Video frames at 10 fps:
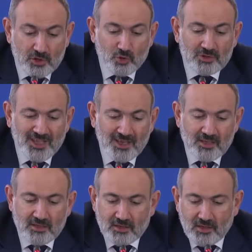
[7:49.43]
но так
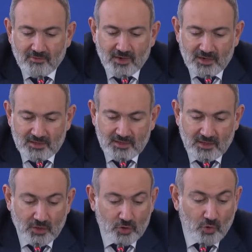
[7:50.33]
и не
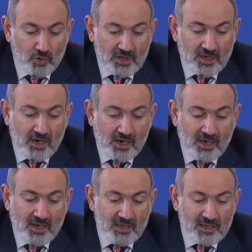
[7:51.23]
говорится, кто и
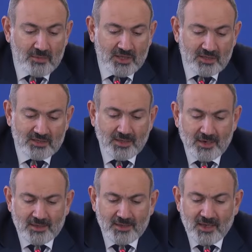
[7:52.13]
какая именно
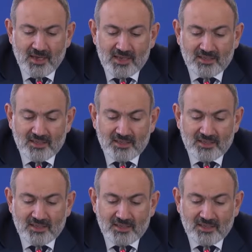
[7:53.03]
сторона